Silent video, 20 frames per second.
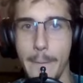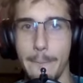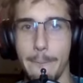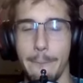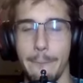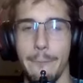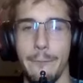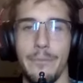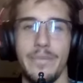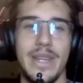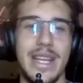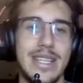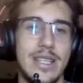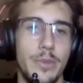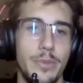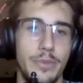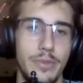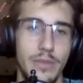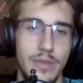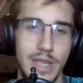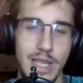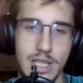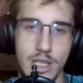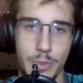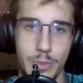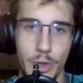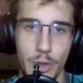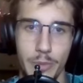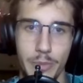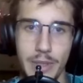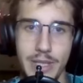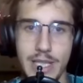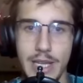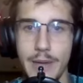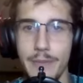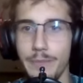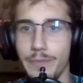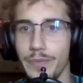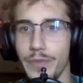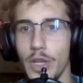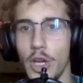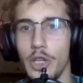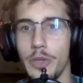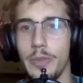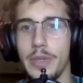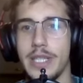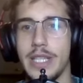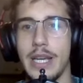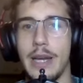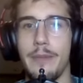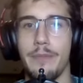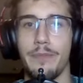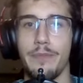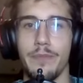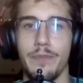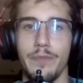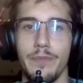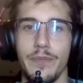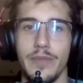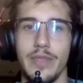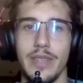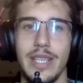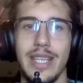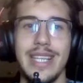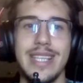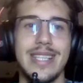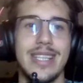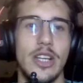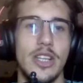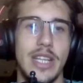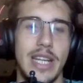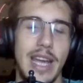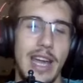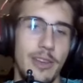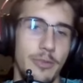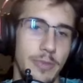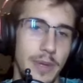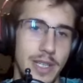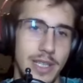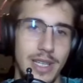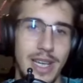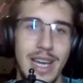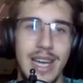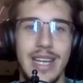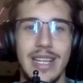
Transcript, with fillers: Mm, Nastąp nastąpiło odbicie odbicie mm, i skoczek F5.